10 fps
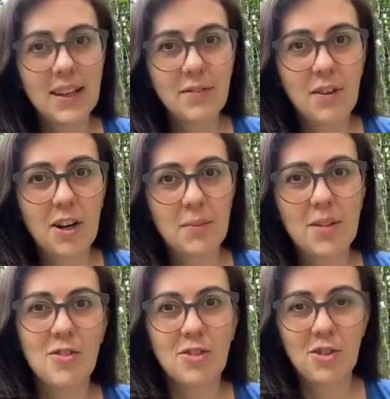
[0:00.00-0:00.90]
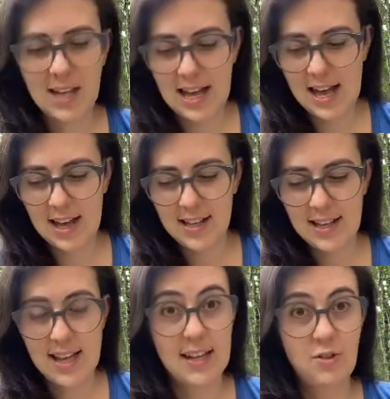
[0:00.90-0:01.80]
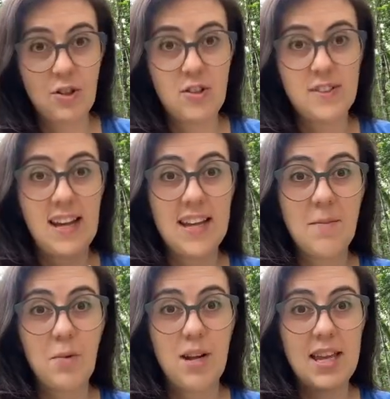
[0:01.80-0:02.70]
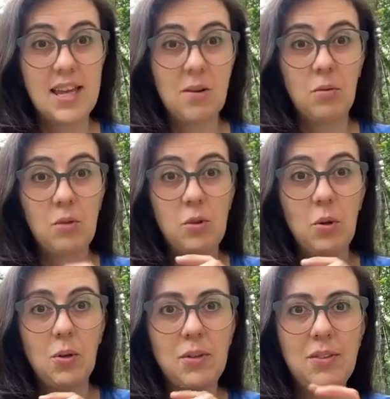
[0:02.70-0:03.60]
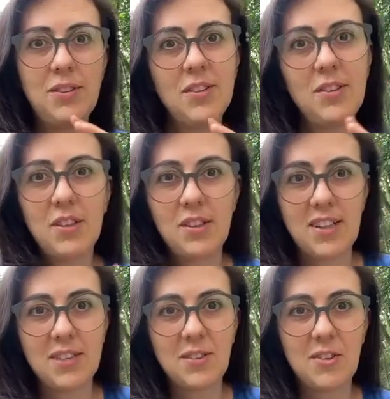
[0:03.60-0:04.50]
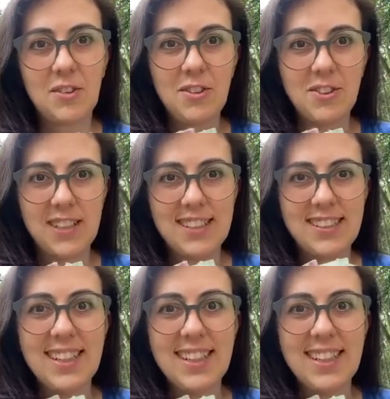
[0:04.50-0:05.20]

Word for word: forma de jogar é a gente sair por aí com todos os nossos cartões de cores